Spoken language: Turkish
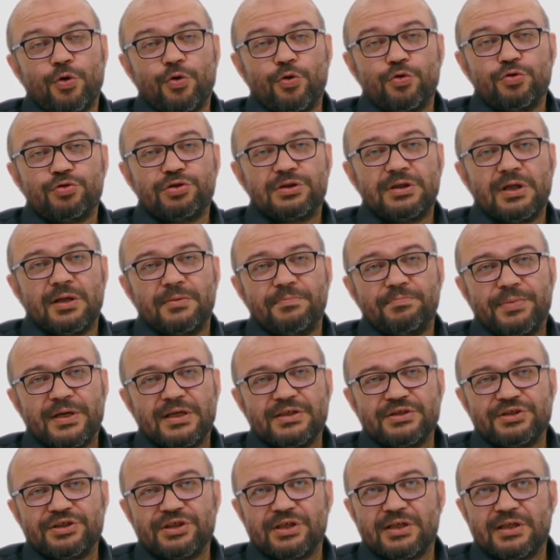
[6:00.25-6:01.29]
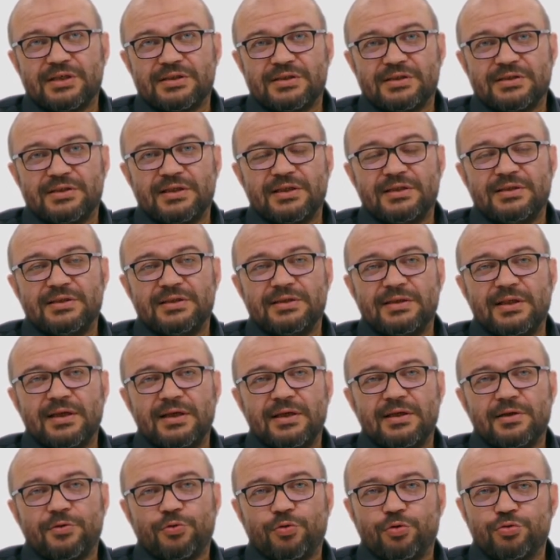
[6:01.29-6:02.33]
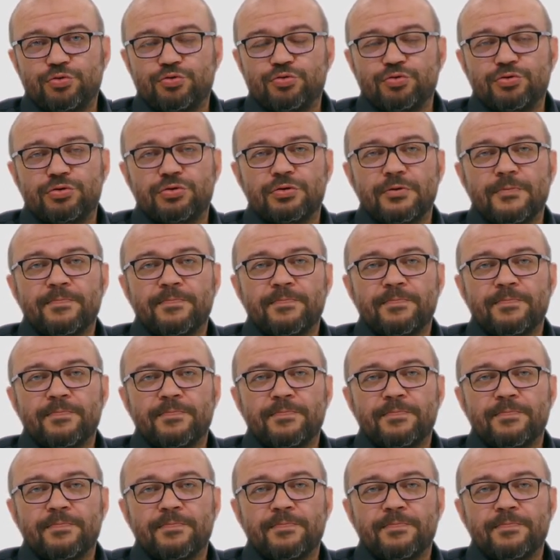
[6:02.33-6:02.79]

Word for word: Özlem penceresi dediği de odur.